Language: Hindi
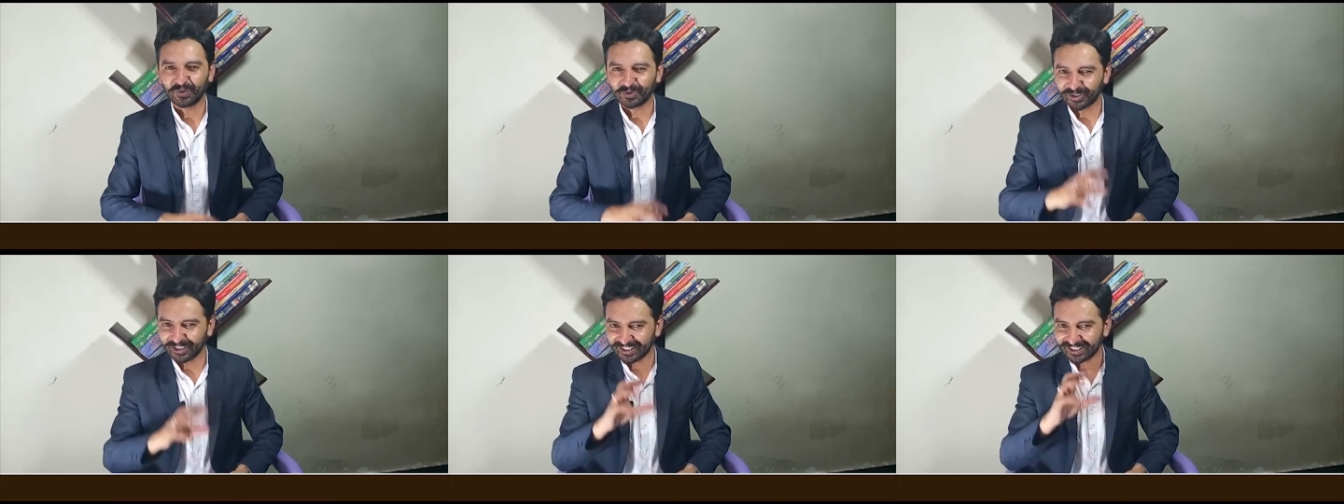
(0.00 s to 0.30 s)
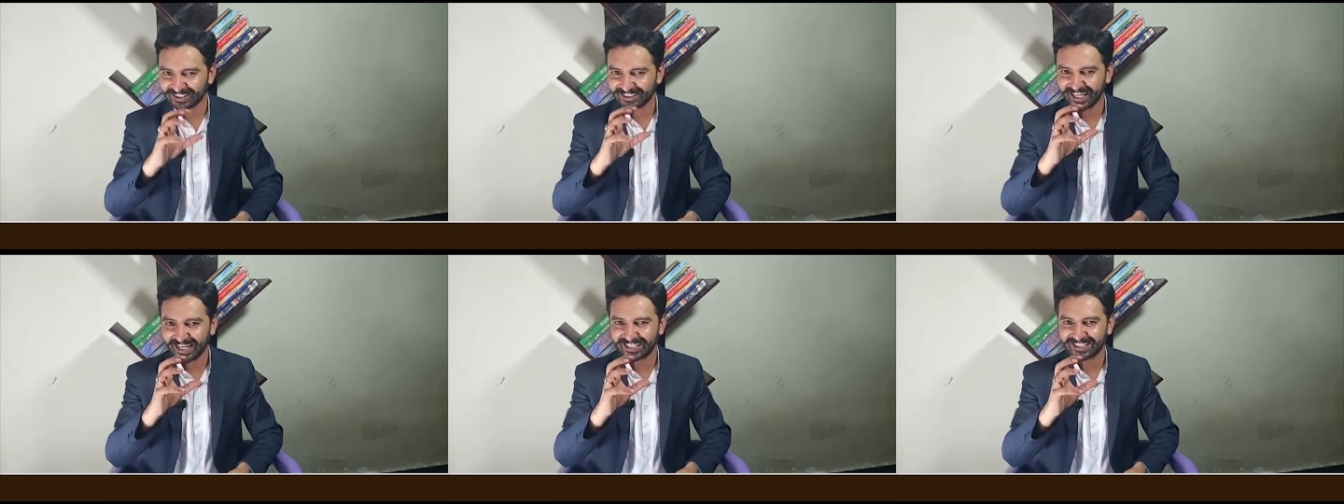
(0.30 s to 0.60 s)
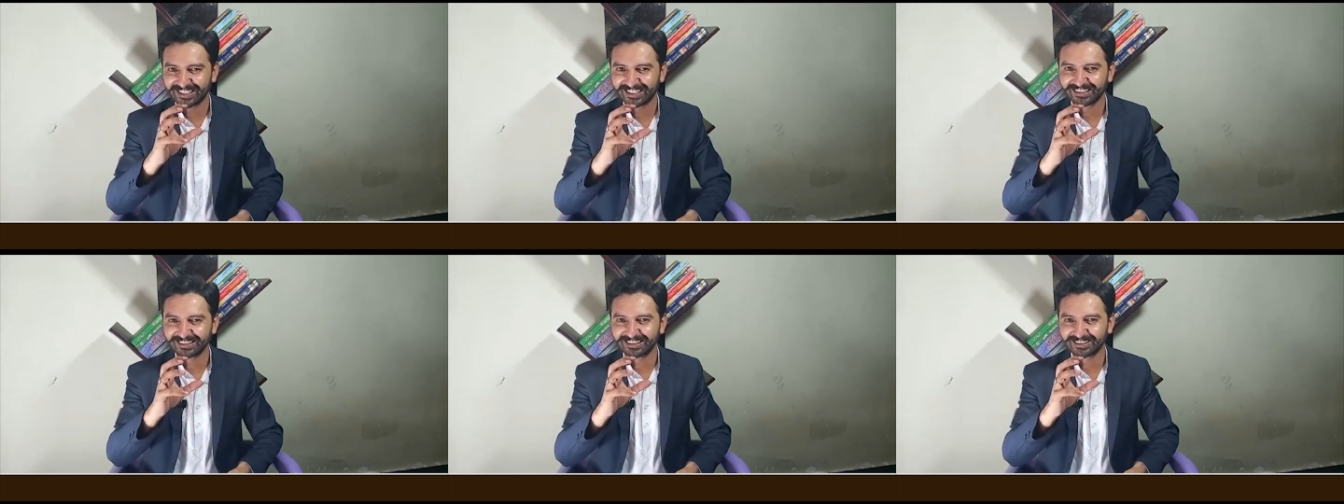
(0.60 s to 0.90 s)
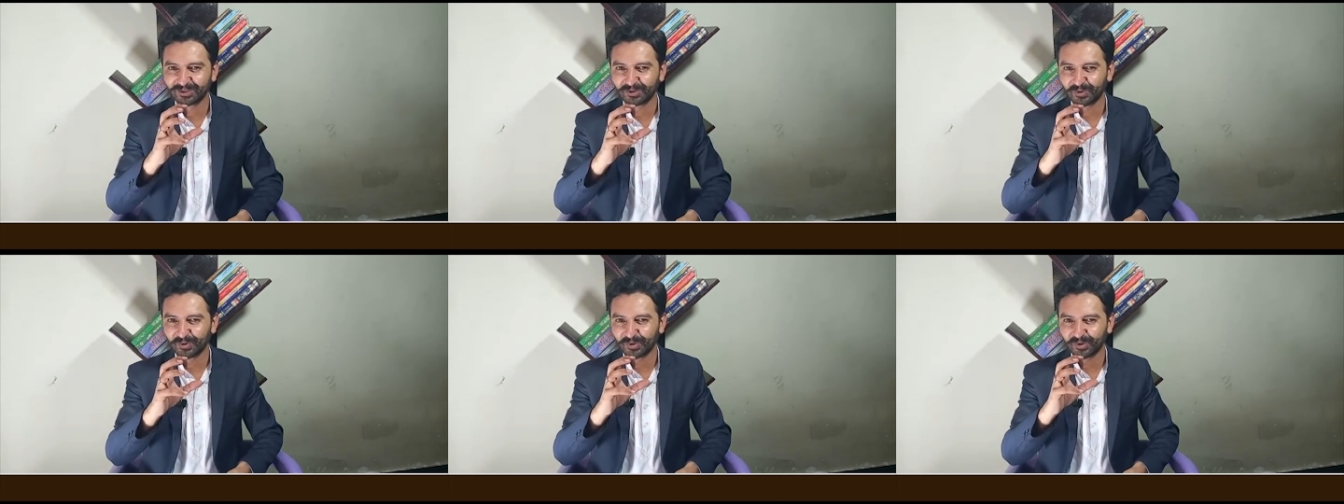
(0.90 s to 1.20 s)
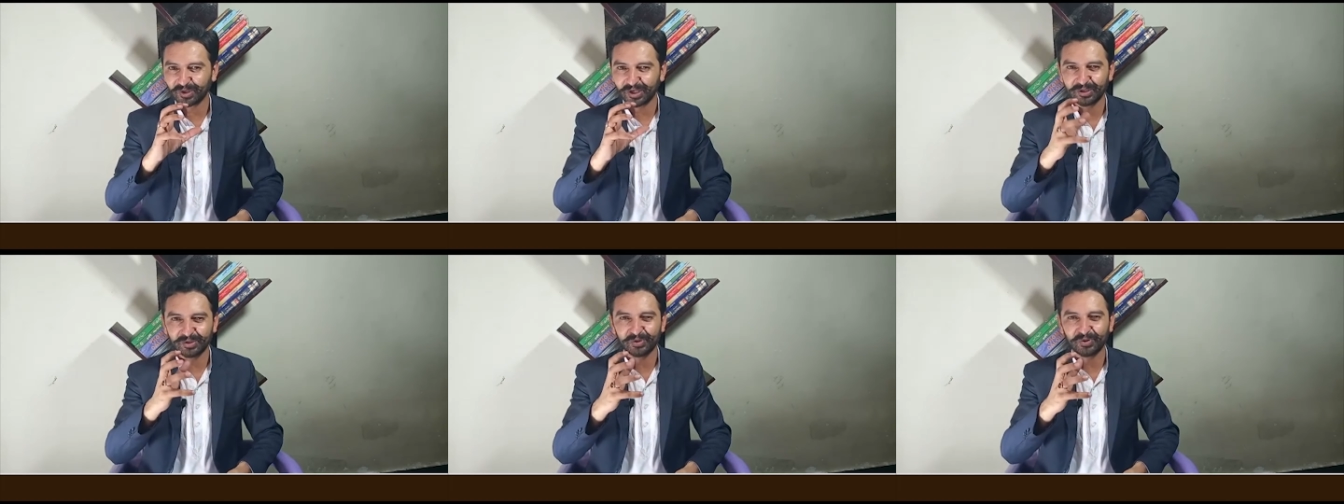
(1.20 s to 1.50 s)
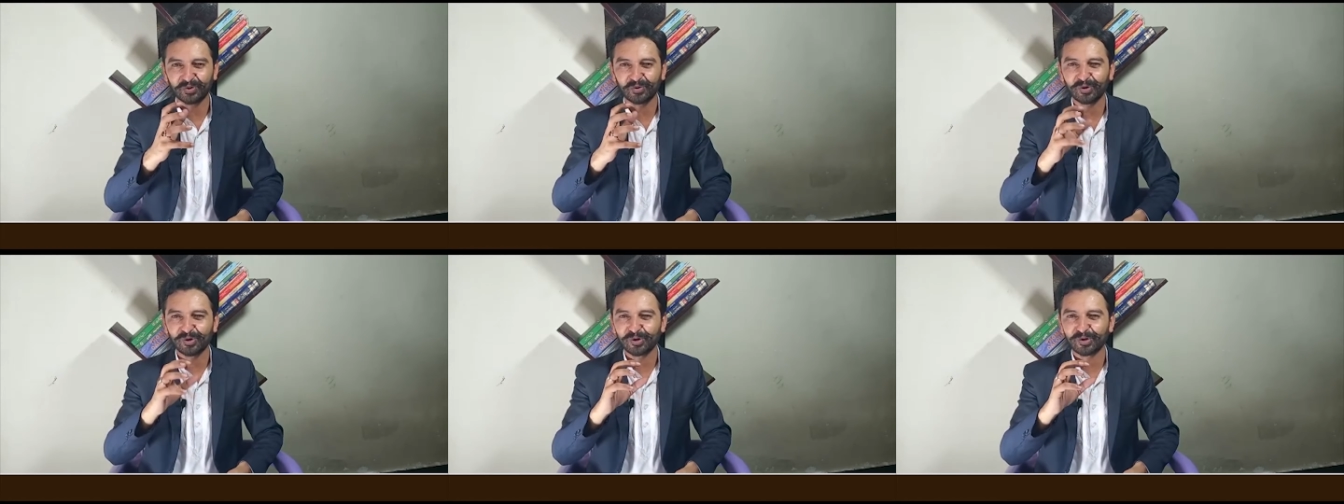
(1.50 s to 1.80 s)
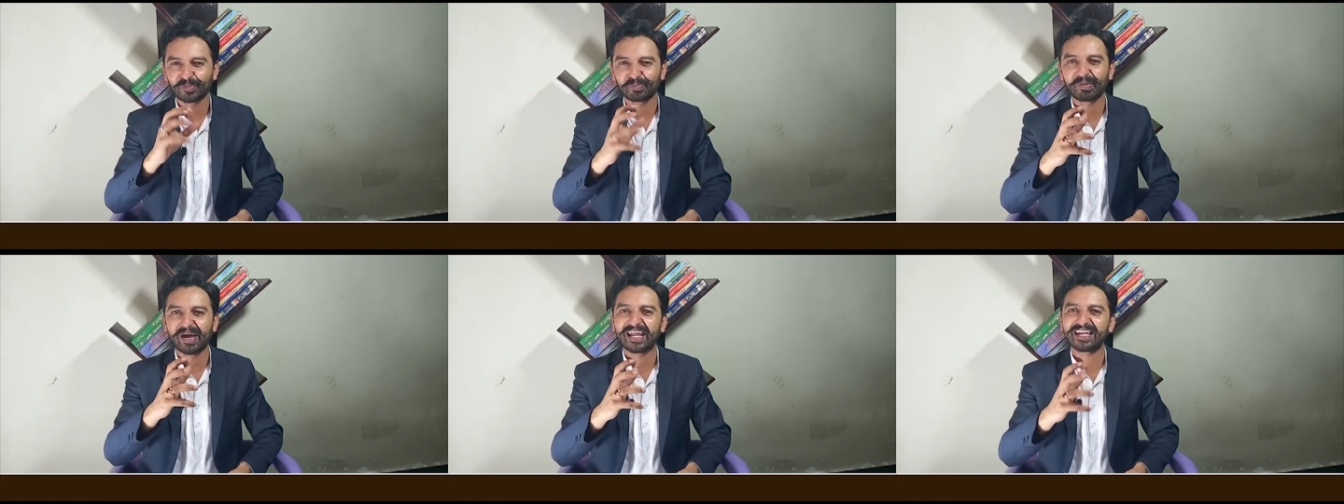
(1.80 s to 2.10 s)
उस रिजेक्शन को
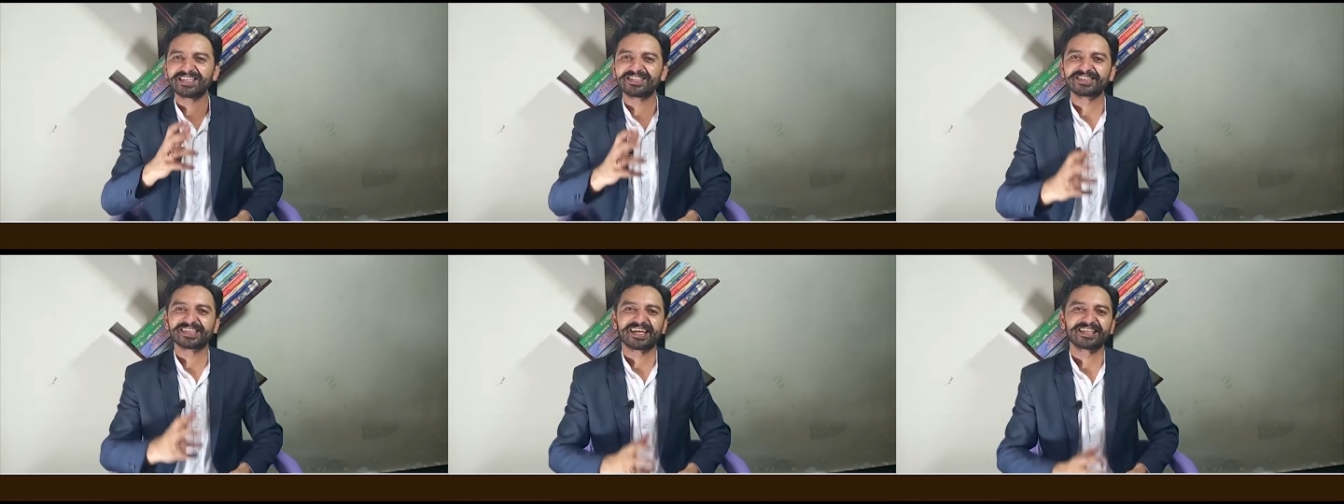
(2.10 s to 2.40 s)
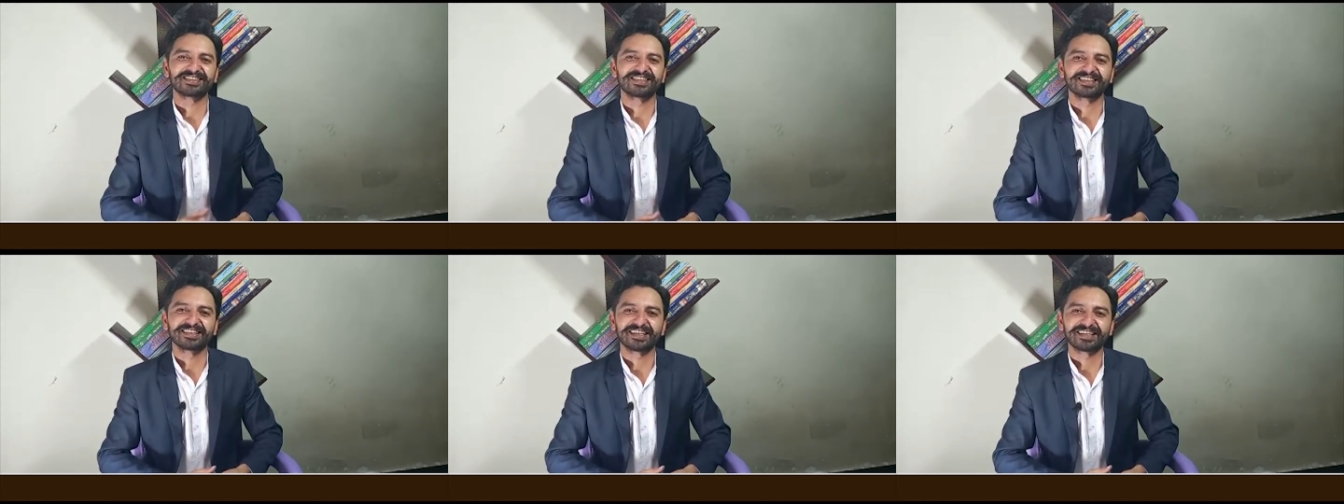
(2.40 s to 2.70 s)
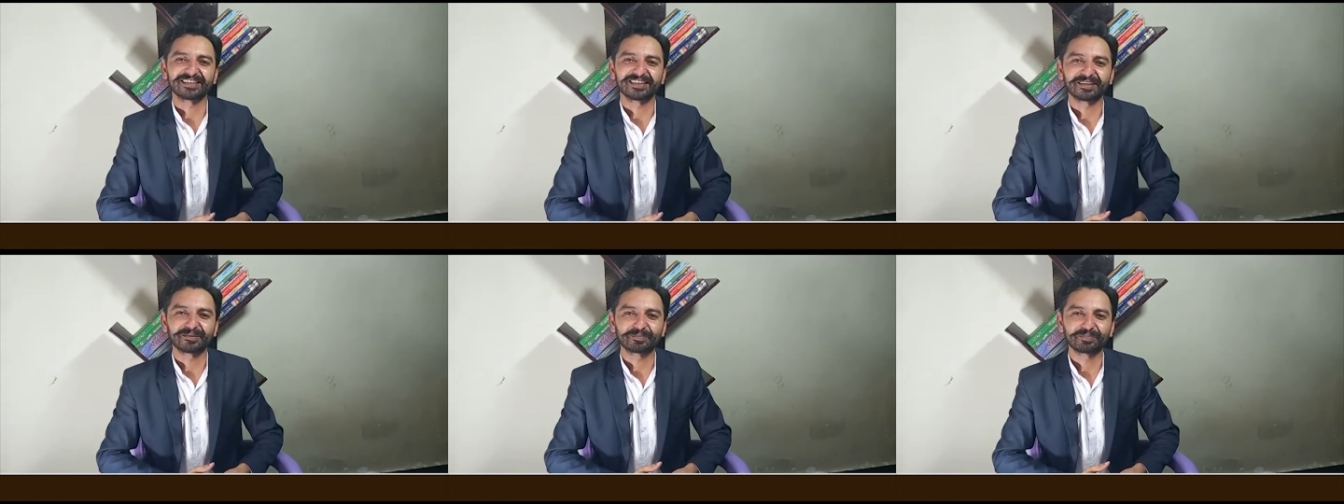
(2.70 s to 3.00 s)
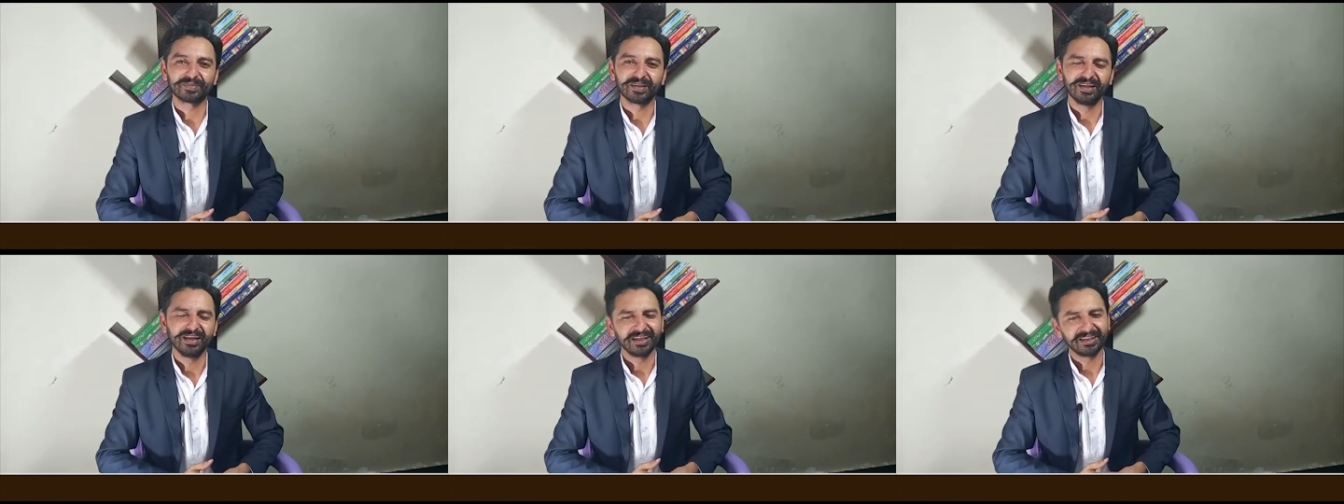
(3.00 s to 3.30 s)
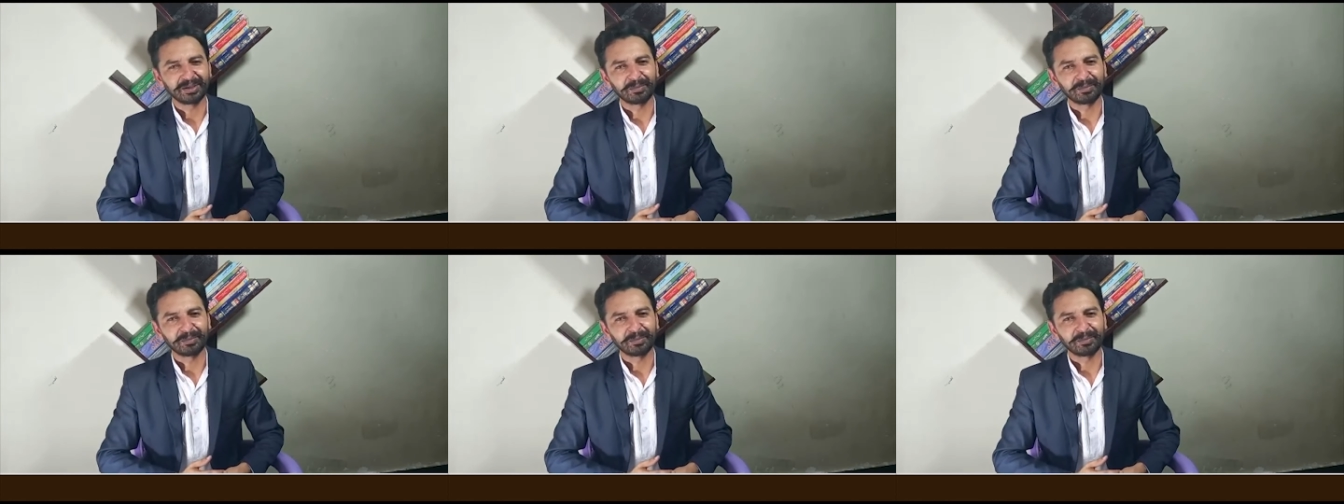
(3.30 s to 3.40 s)
कंट्रोल और मैनेज कैसे करना है